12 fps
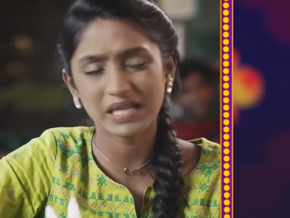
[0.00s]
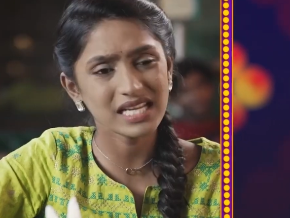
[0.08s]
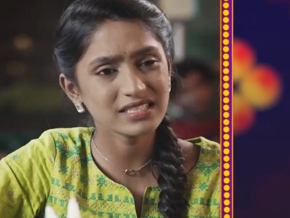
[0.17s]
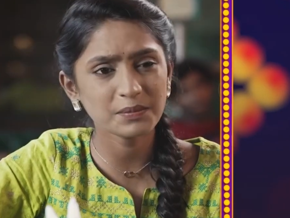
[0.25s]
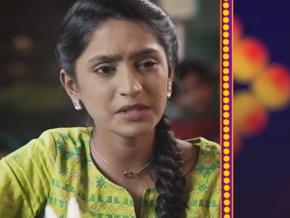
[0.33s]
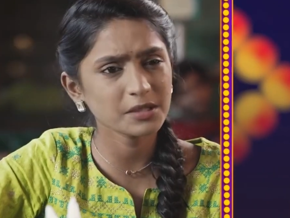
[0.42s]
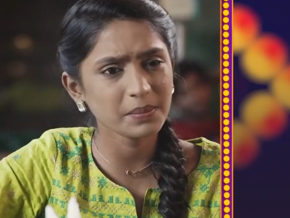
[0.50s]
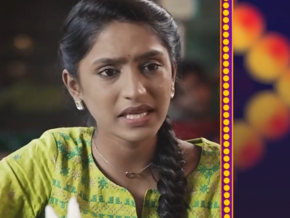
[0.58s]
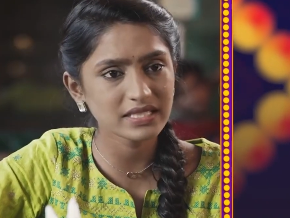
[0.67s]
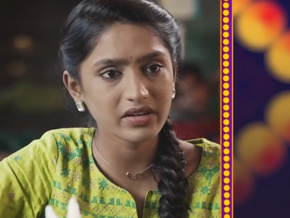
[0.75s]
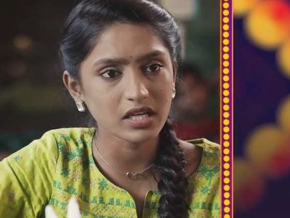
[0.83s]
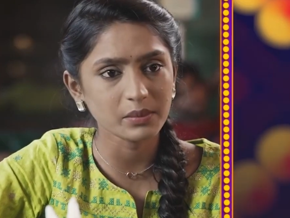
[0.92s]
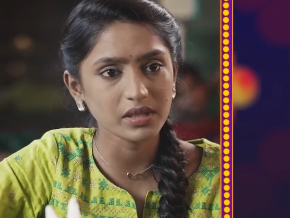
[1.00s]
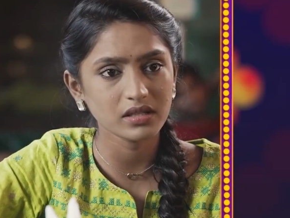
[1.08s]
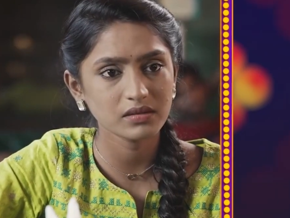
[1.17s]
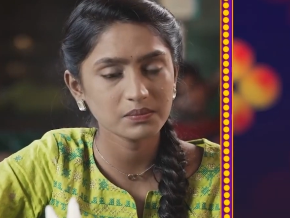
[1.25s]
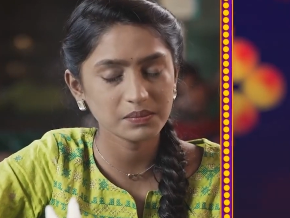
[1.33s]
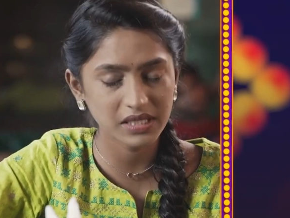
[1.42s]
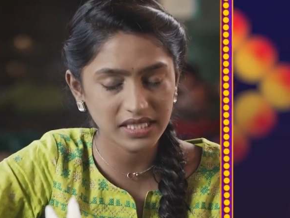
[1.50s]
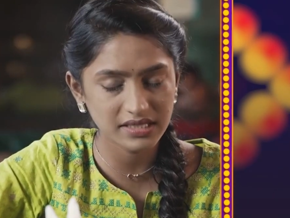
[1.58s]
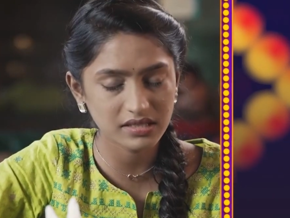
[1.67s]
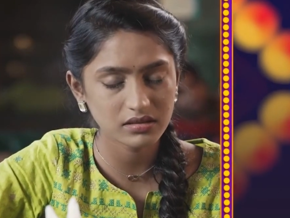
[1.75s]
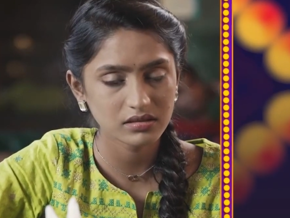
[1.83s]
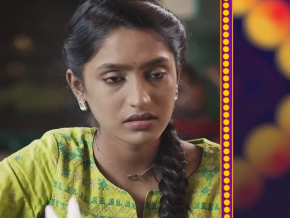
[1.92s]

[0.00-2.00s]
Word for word: பழசை பற்றி பேச வேணாமே ப்ளீஸ்